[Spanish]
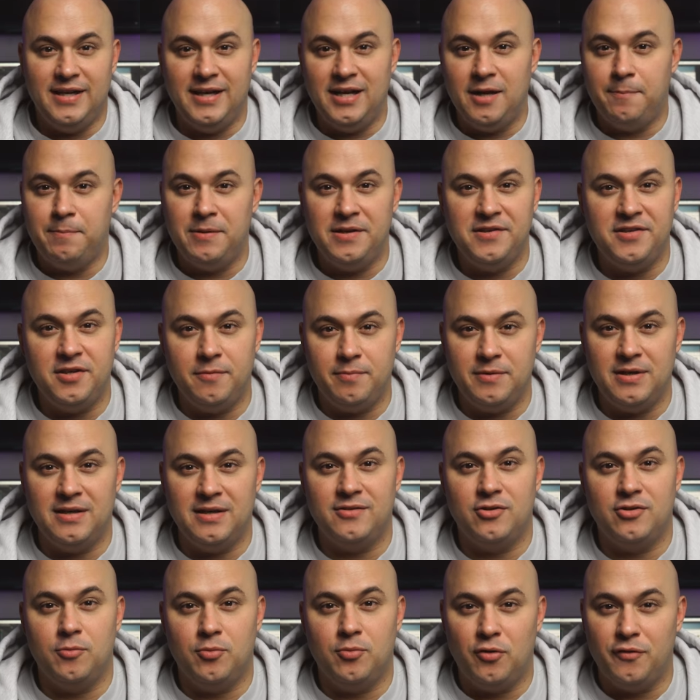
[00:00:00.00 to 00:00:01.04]
Si eres
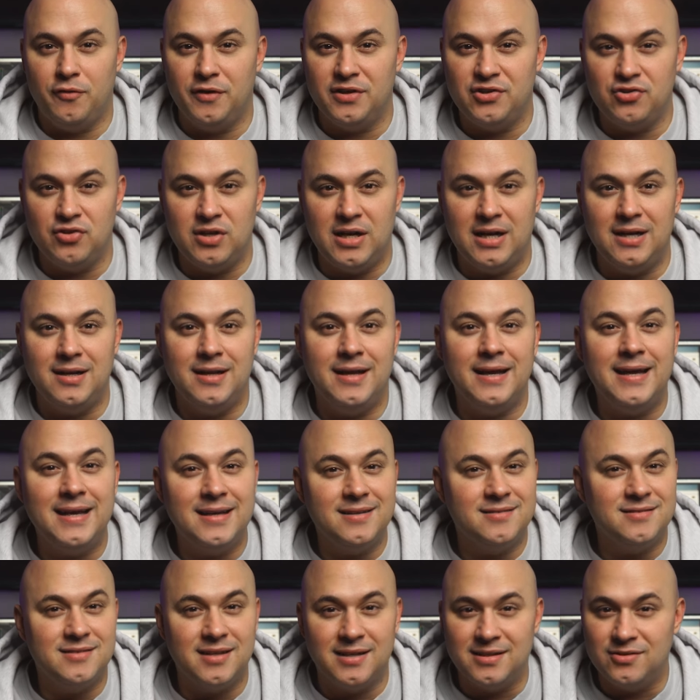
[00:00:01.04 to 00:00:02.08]
principiante o profesional,
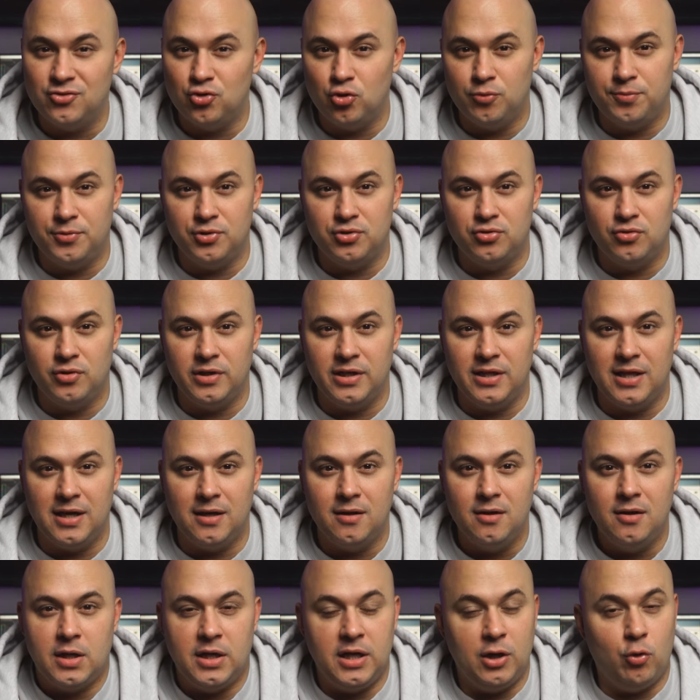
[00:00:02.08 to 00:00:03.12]
esta es tu
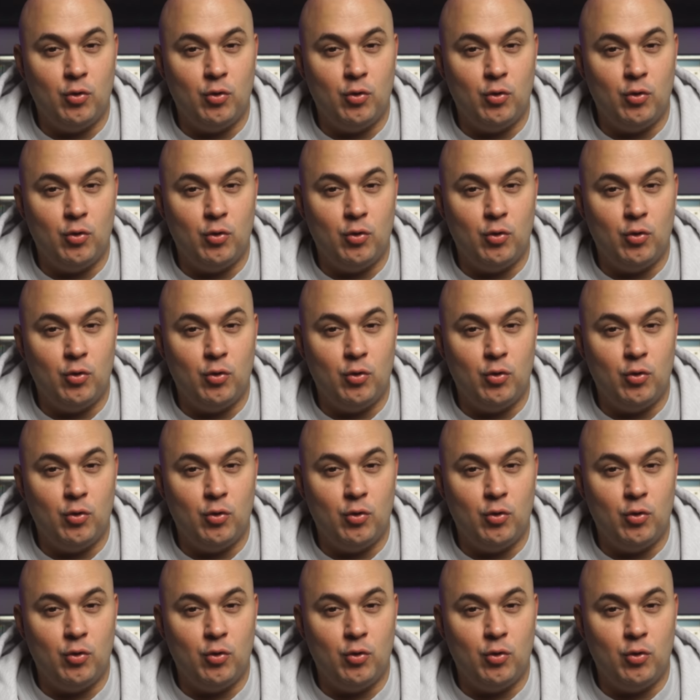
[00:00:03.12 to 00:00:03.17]
oportunidad.